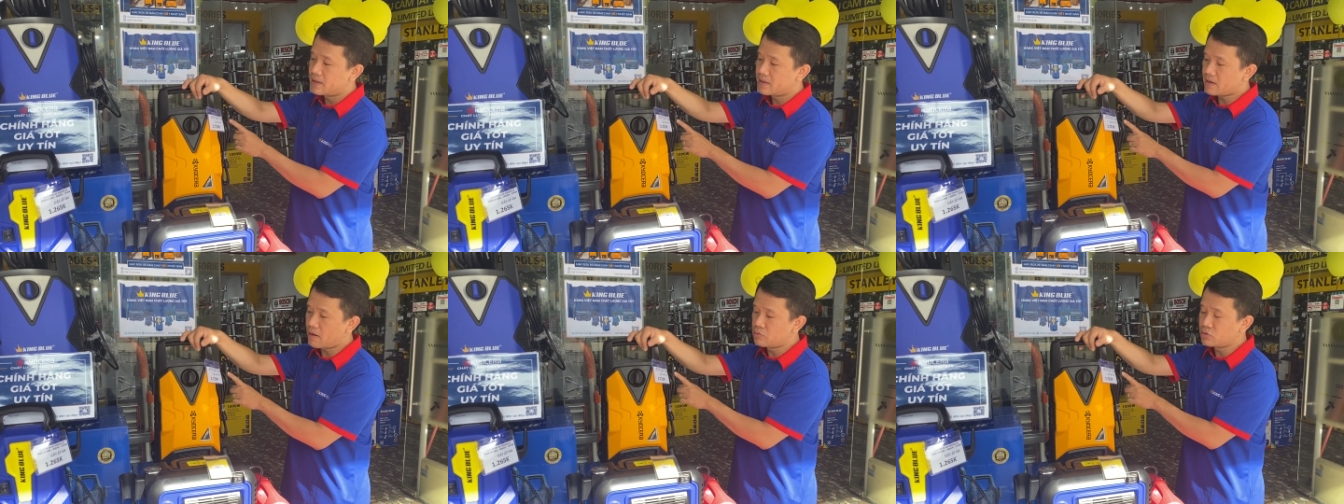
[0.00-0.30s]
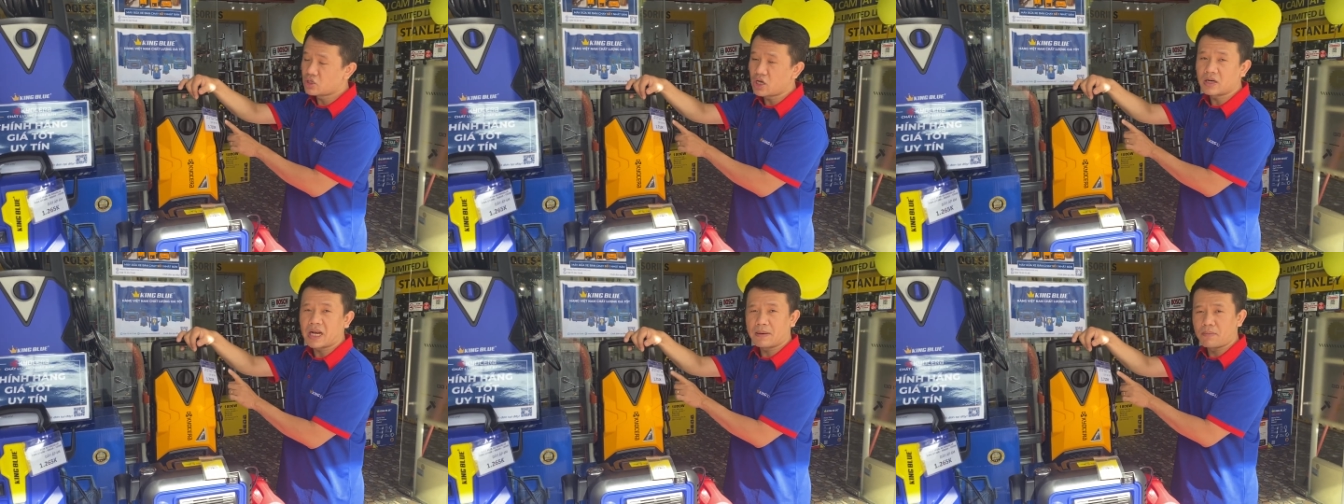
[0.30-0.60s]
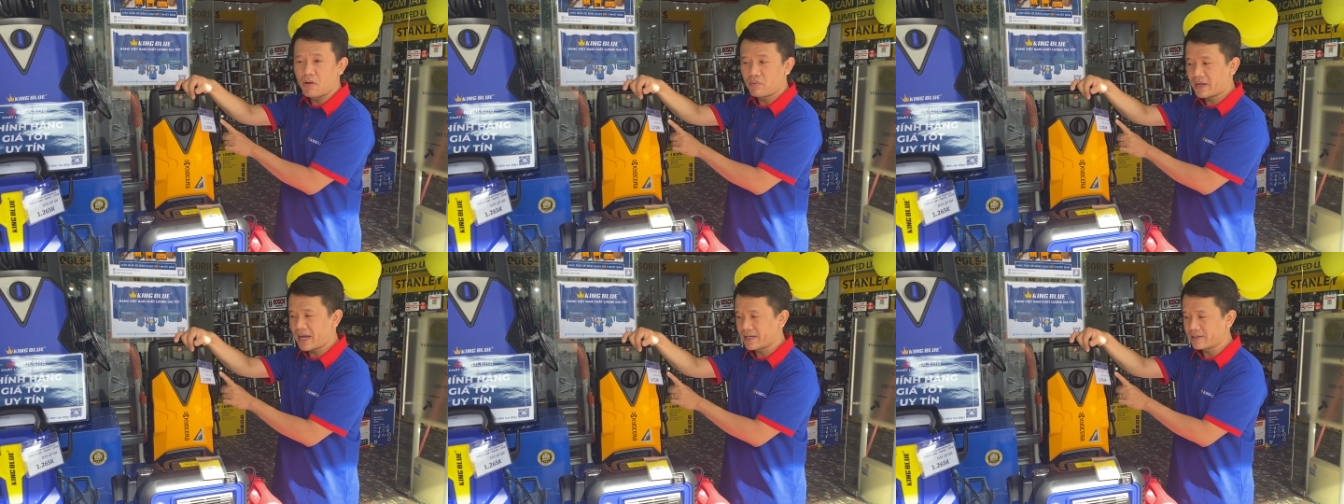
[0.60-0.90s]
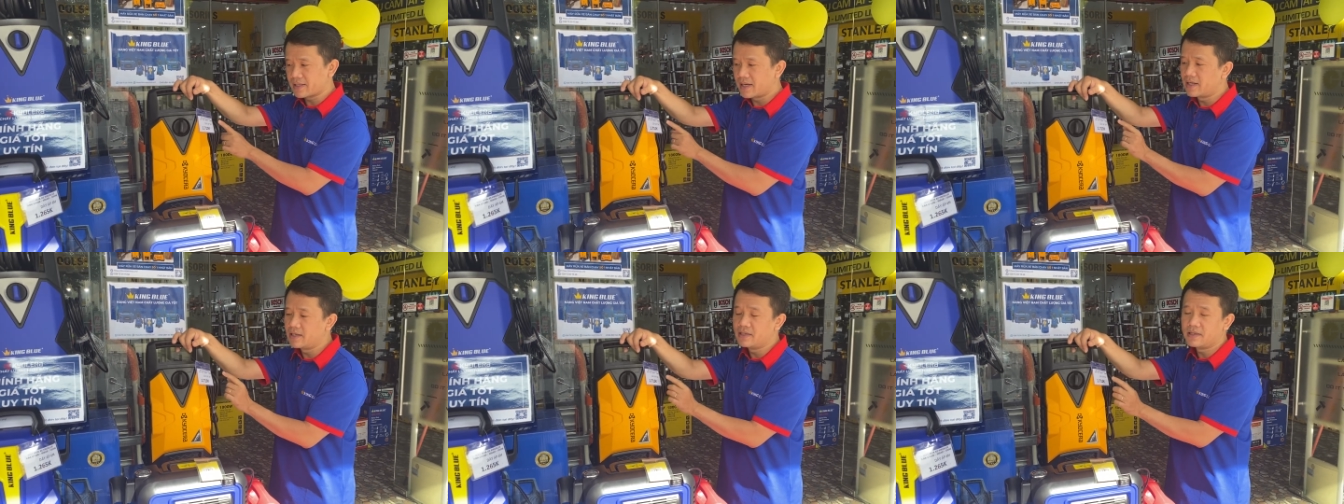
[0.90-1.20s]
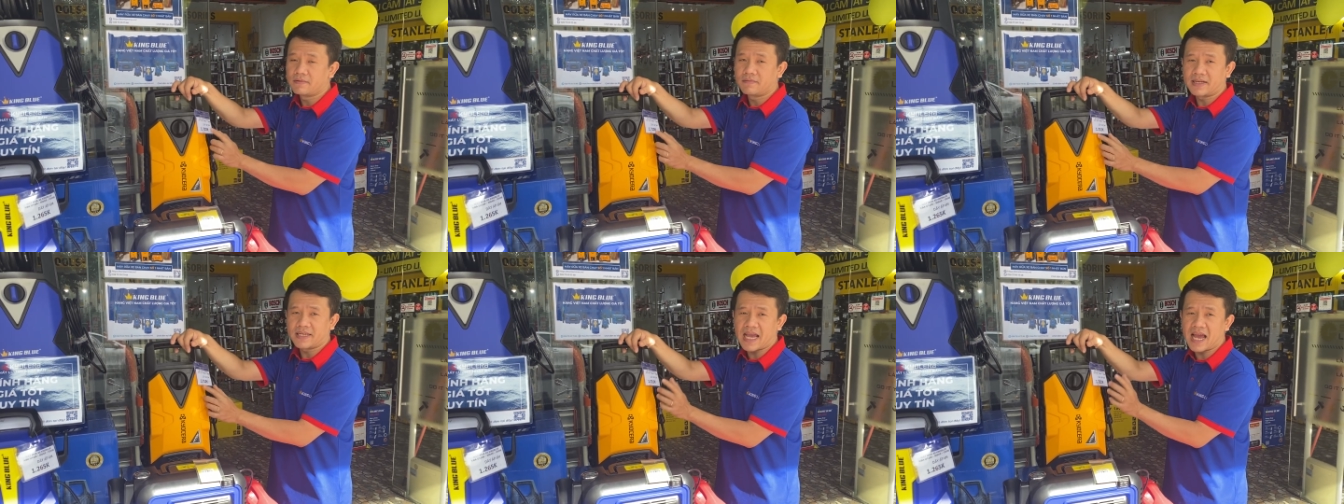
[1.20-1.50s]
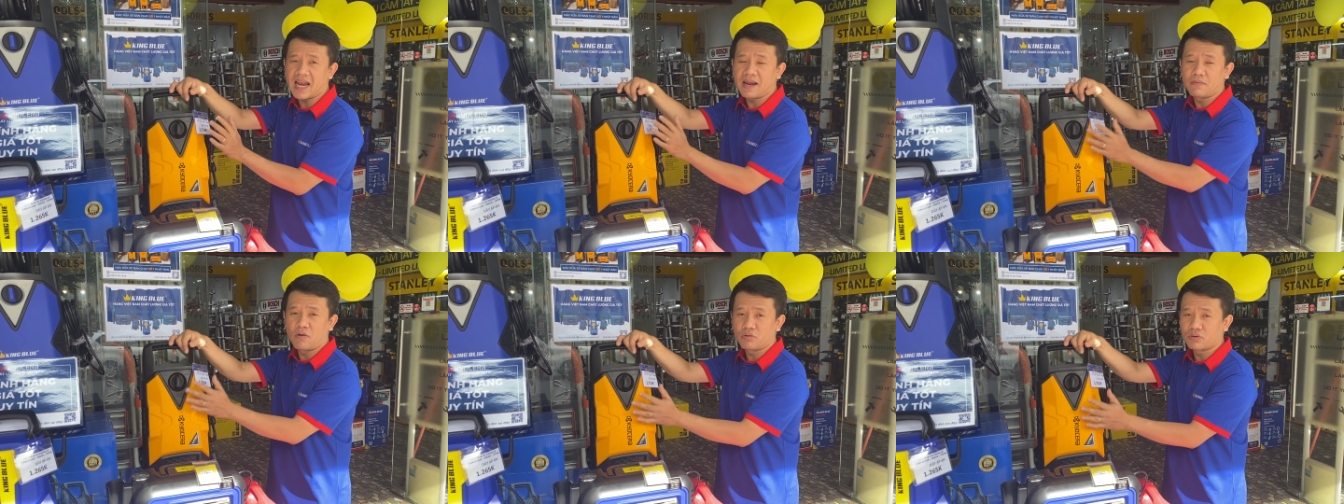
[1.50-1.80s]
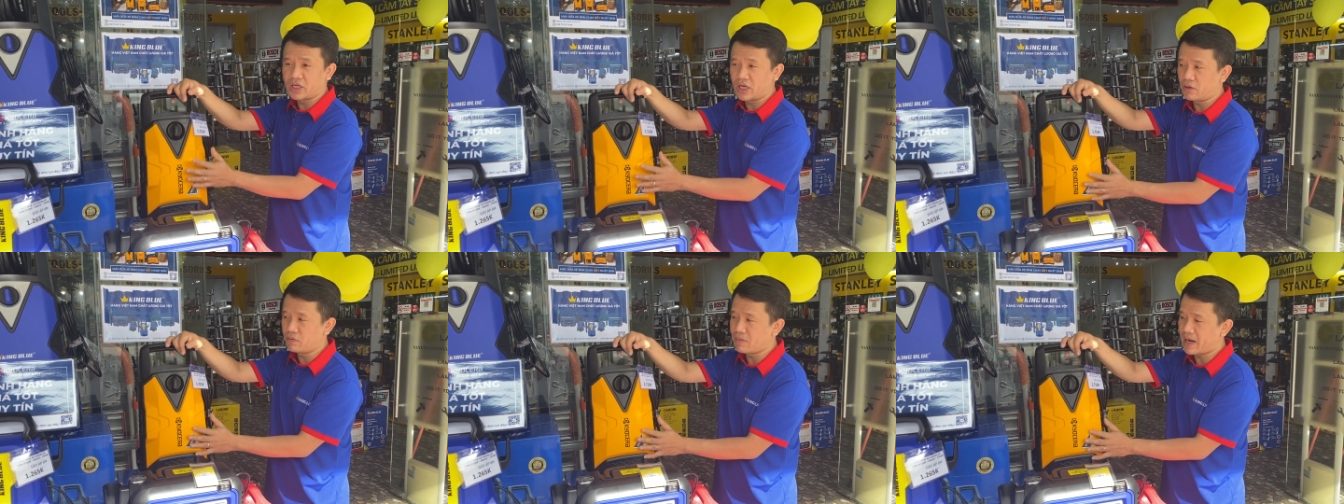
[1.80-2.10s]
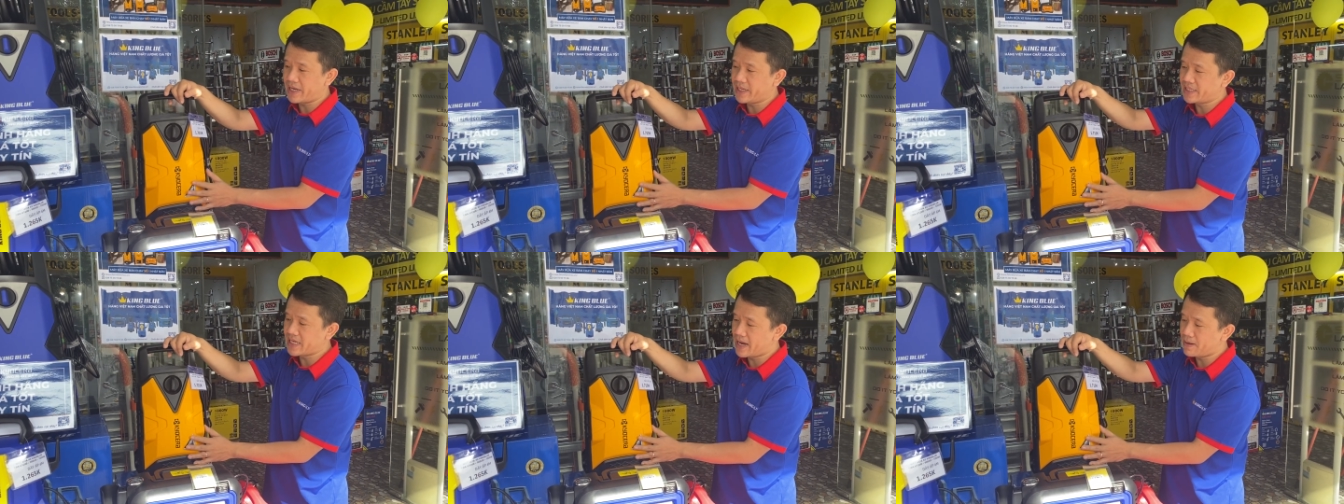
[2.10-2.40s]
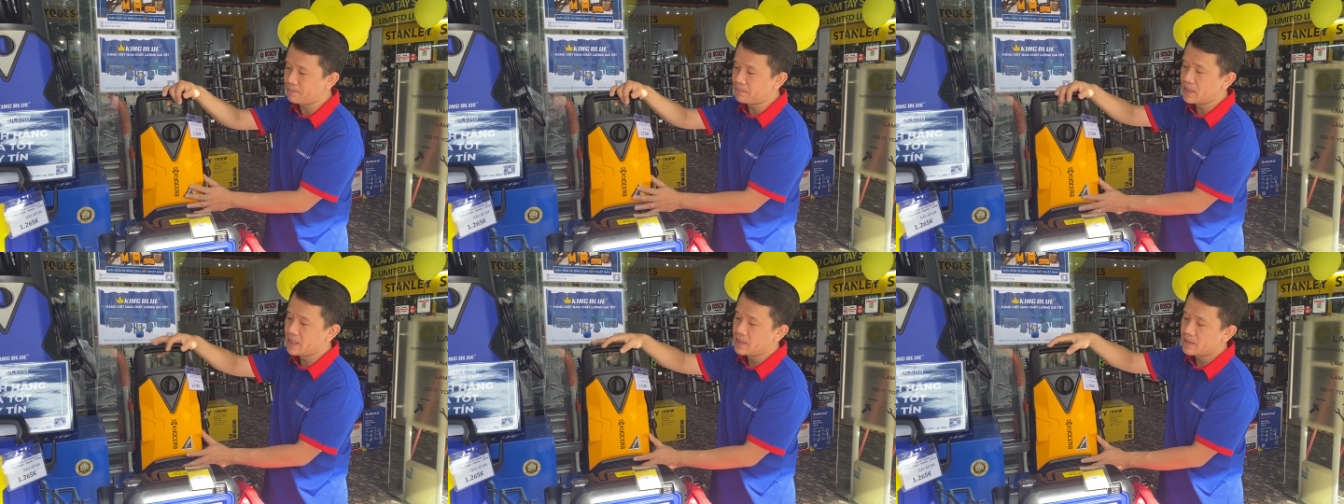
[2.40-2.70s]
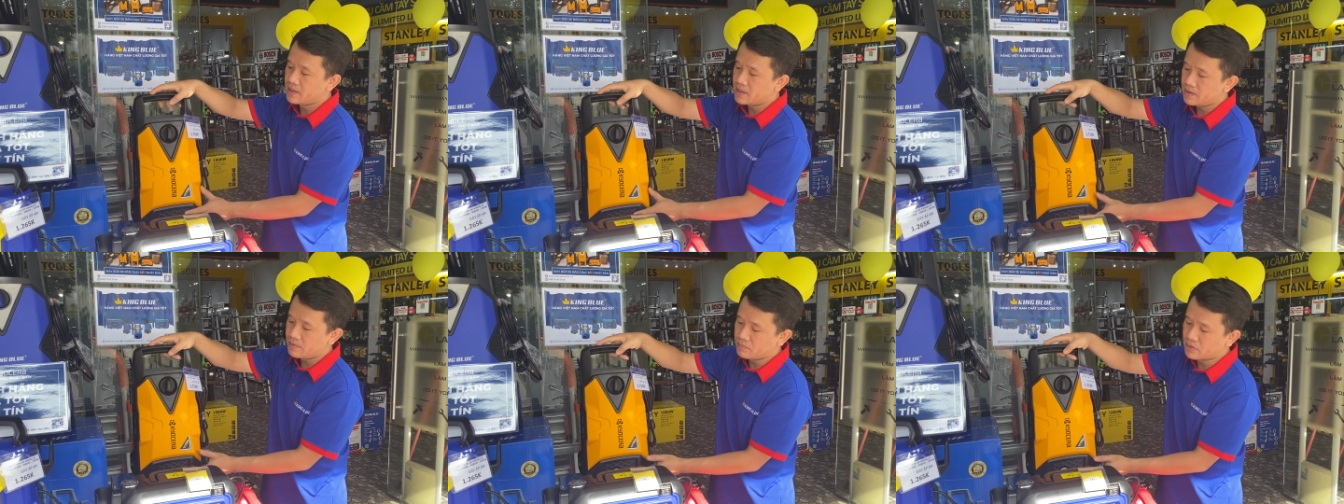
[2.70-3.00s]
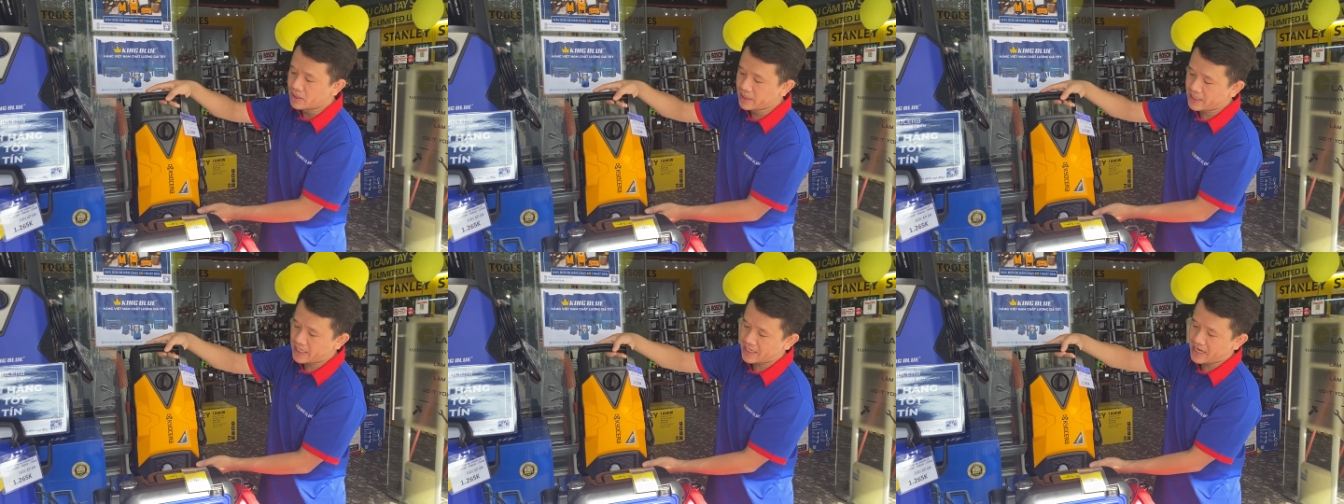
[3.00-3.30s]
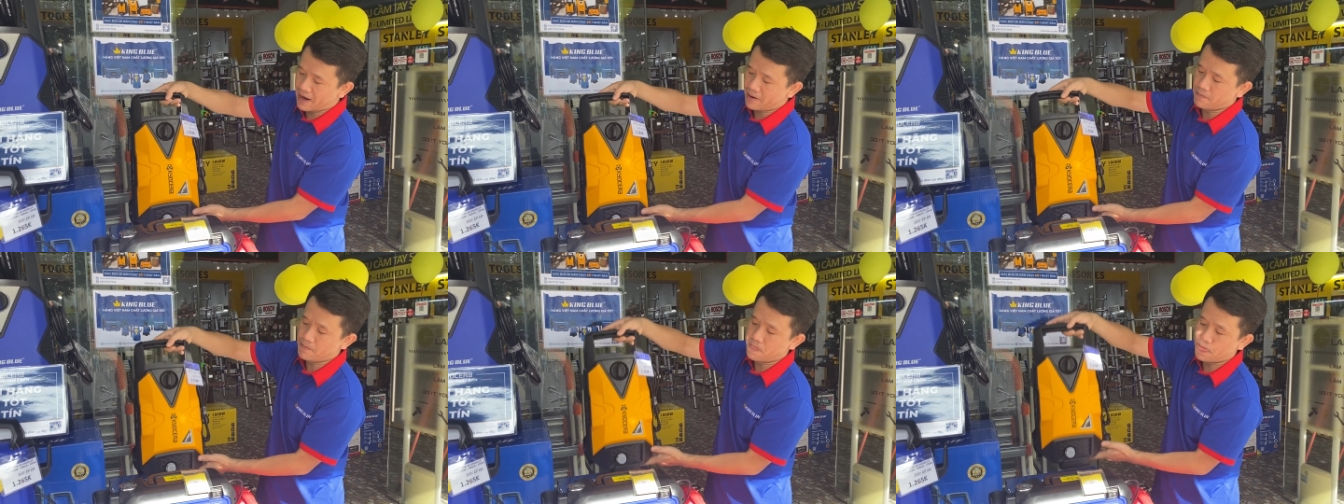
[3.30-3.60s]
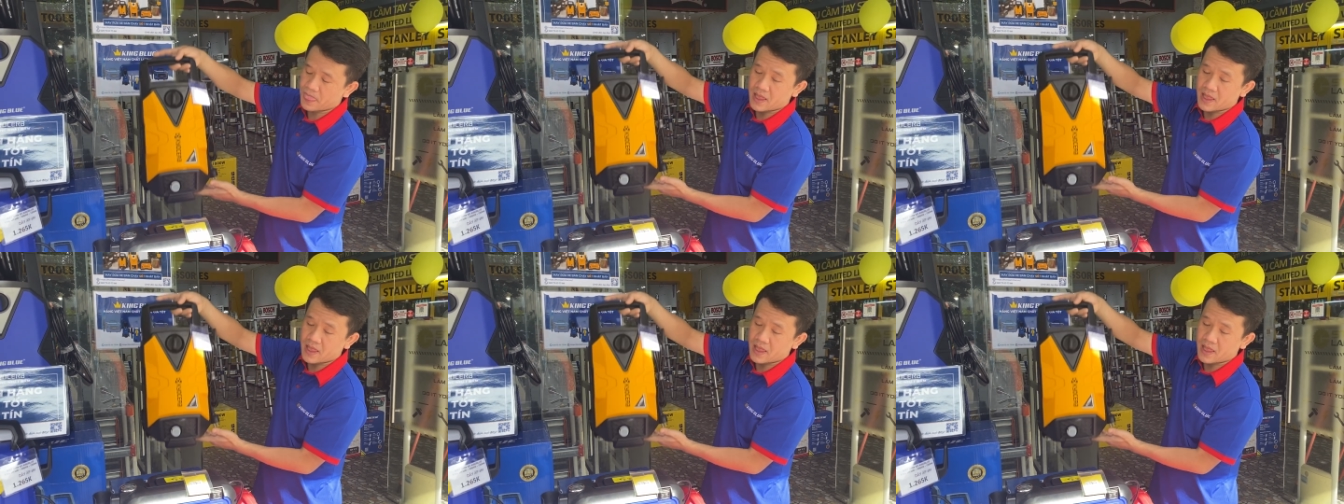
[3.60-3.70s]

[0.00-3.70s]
công suất là 1.400 và giá là 1 triệu 710 ngàn đồng